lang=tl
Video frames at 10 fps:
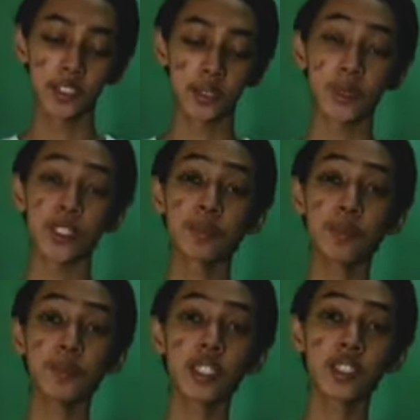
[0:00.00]
So, sa
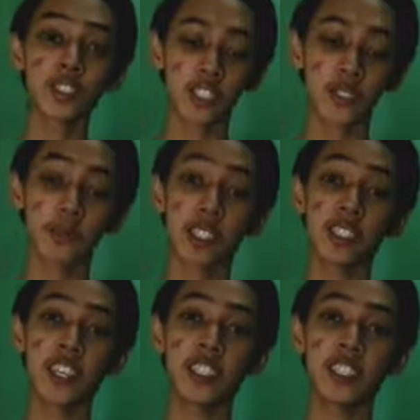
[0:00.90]
50 content plug
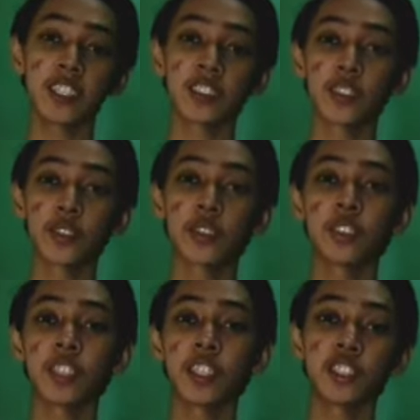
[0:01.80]
ideas na to,
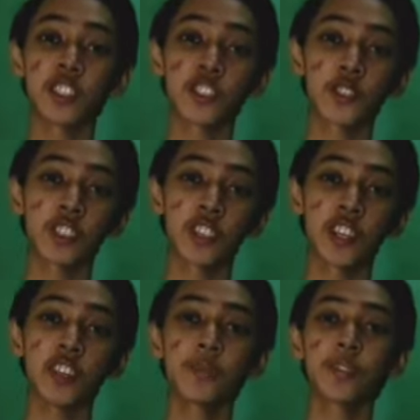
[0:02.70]
ni-research ko na
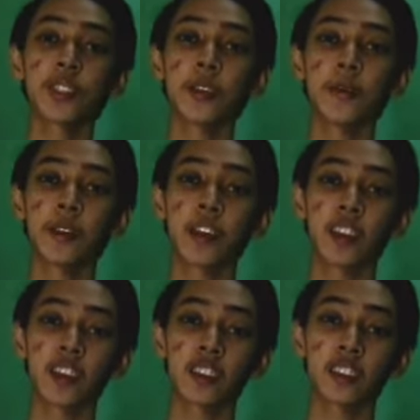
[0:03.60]
siya
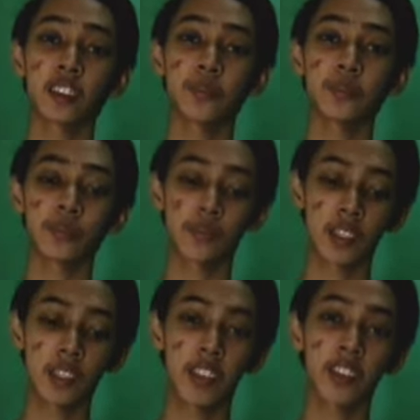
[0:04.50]
para
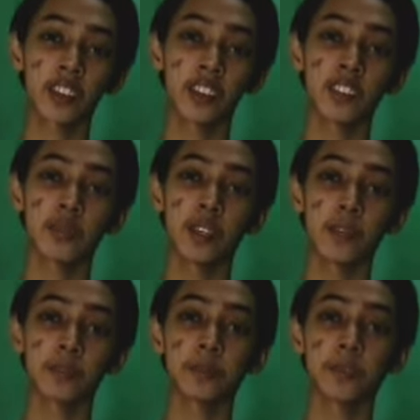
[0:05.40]
at least, di ba,
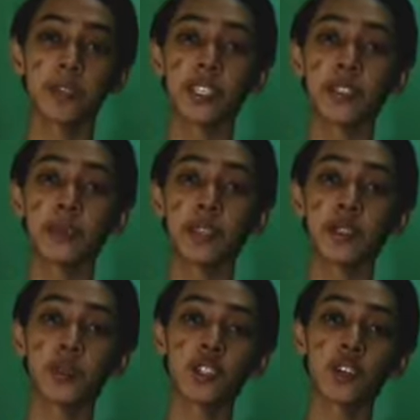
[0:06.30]
may
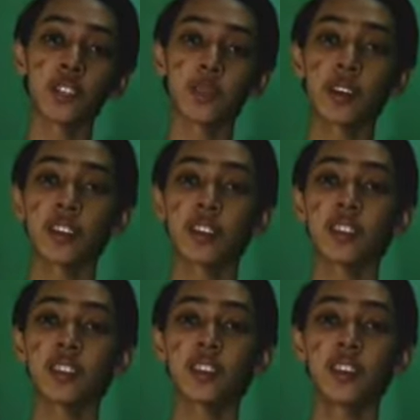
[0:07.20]
maitulong ako sa mga
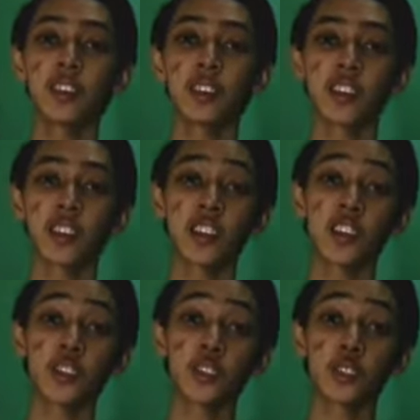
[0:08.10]

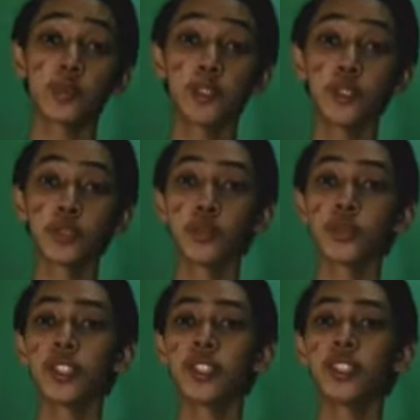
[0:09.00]
kagaya kong small
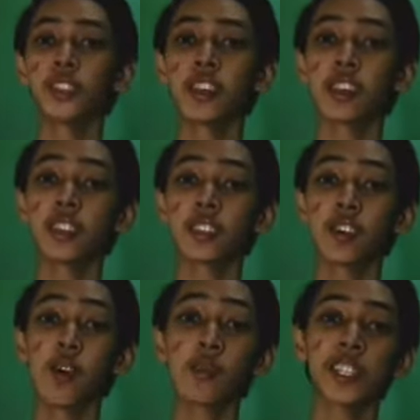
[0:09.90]
YouTuber na
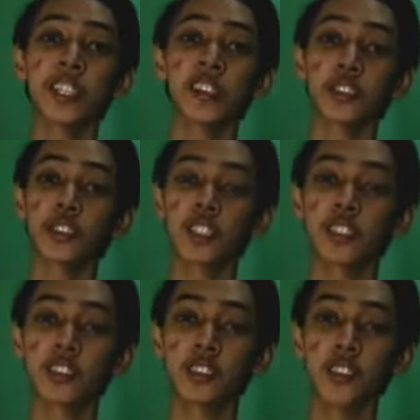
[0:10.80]
nawawalan na ng content.
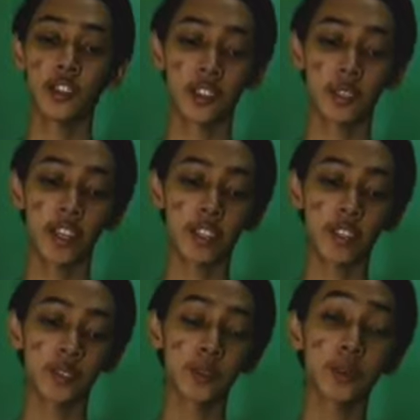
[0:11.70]
So,
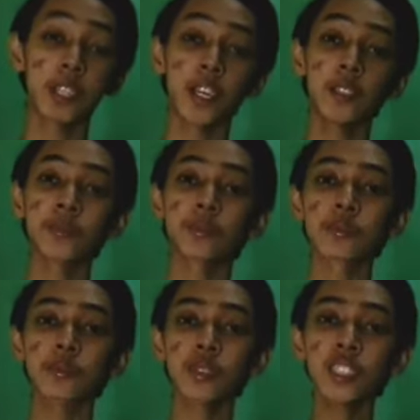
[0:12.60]
eto. Una
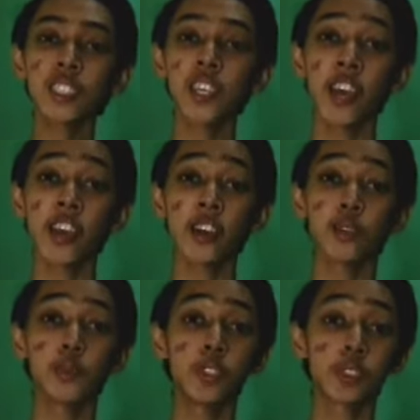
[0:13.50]
ay
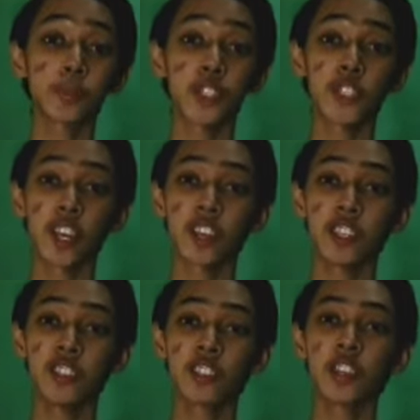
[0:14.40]
ang Whisper
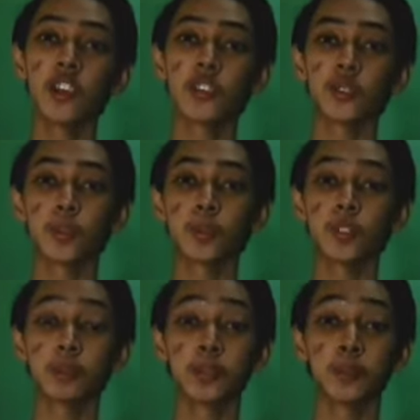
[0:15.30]
Challenge. So,
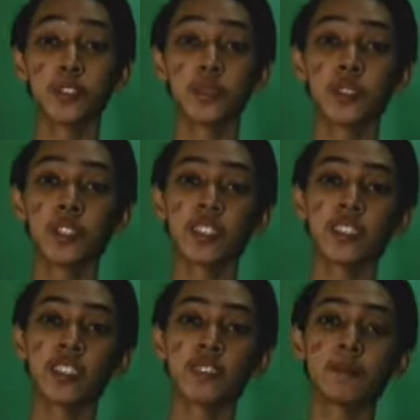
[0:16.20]
ibubulong mo and
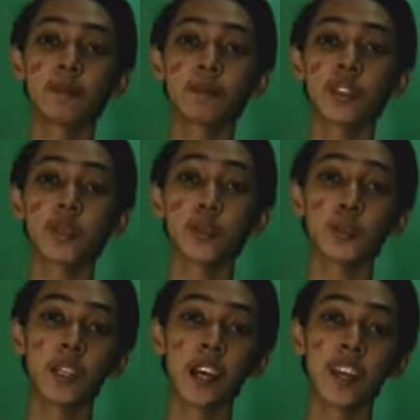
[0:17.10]
then
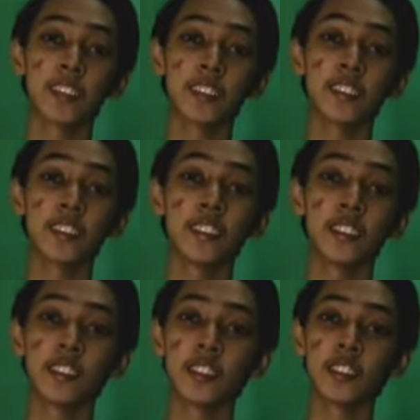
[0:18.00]
huhulaan.
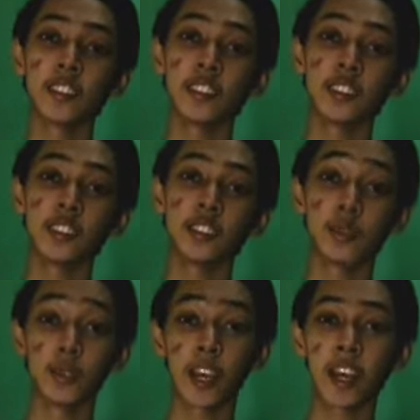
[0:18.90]

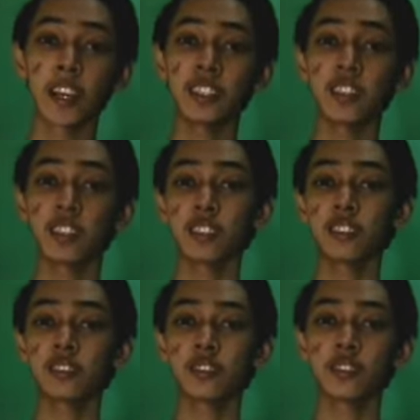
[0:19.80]
Hulaan, ayan.
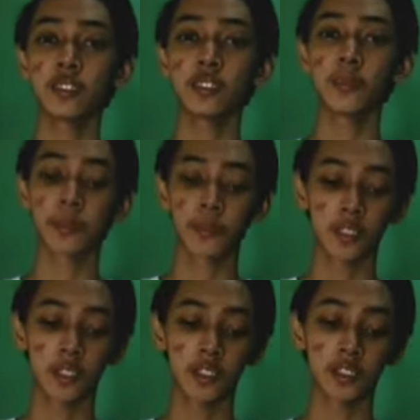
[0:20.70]

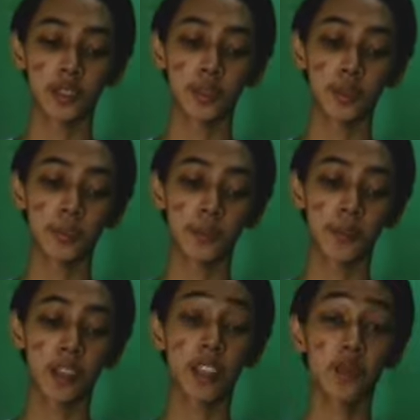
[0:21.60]
So,
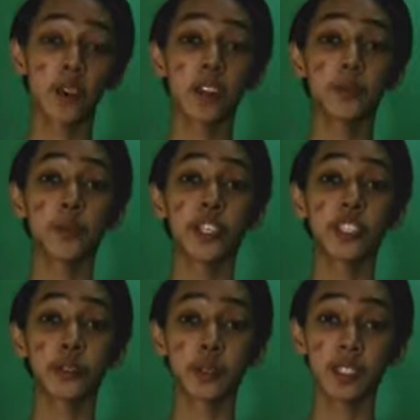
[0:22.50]
pangalawa,
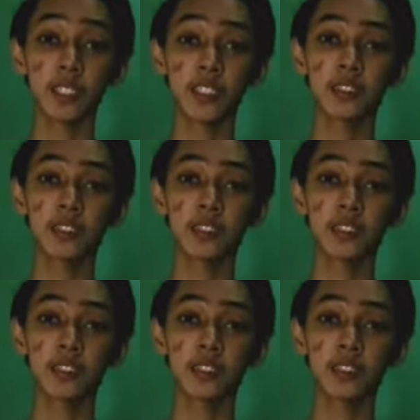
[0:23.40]
morning routine.